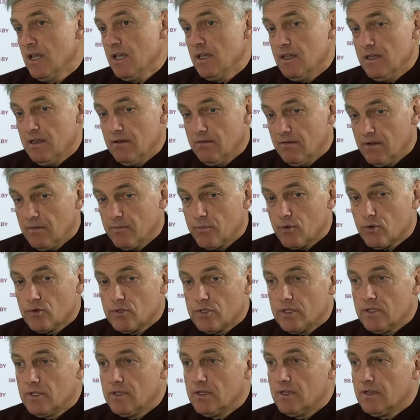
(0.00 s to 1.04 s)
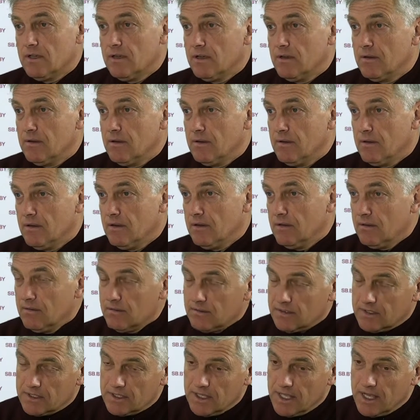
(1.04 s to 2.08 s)
и вы просто
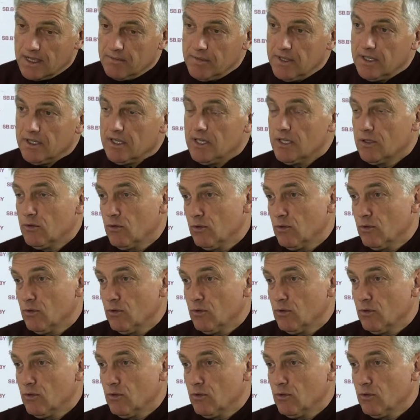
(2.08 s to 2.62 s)
слабенькие,